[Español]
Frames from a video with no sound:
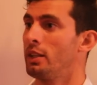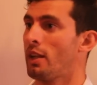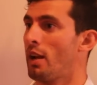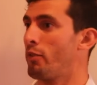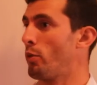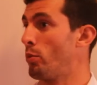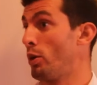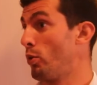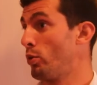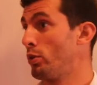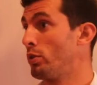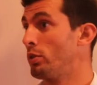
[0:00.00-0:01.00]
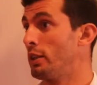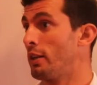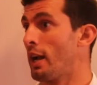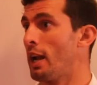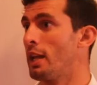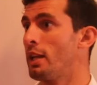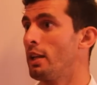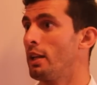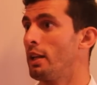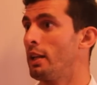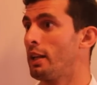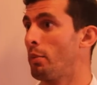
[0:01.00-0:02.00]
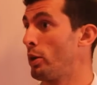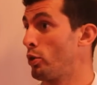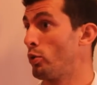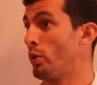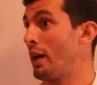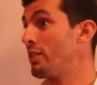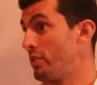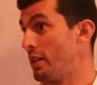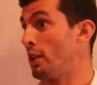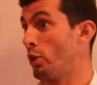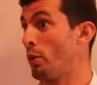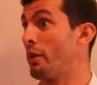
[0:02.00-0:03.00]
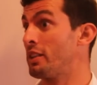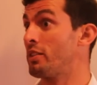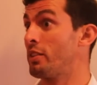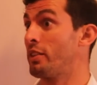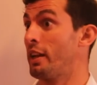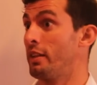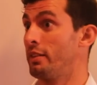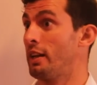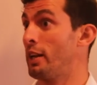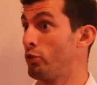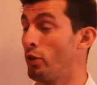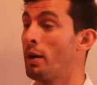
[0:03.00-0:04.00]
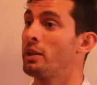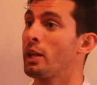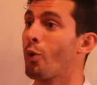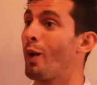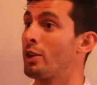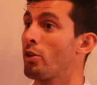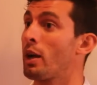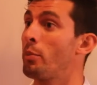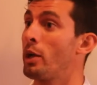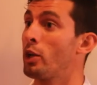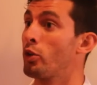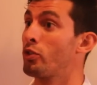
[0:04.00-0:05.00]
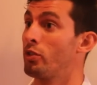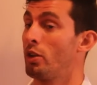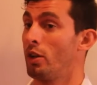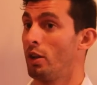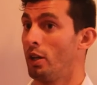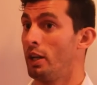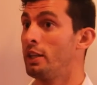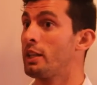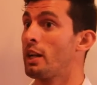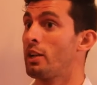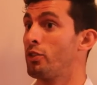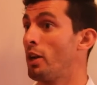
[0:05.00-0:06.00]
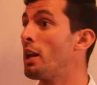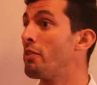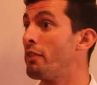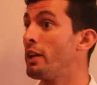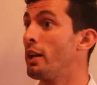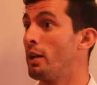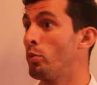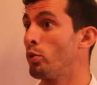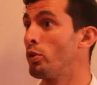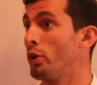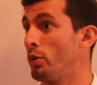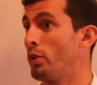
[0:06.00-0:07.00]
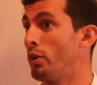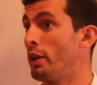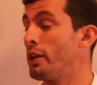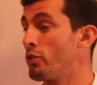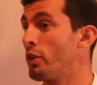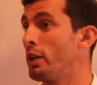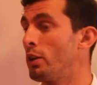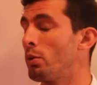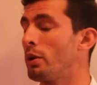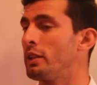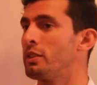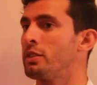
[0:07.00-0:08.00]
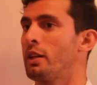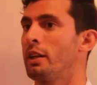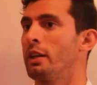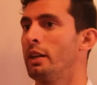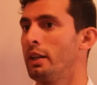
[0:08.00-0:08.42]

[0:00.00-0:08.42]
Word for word: Está la Fórmula 1, el Rally, el Campeonato Endurance y el WTCC. Hay solamente cuatro campeonatos internacionales FIA del mundo y uno de ellos es el WTCC.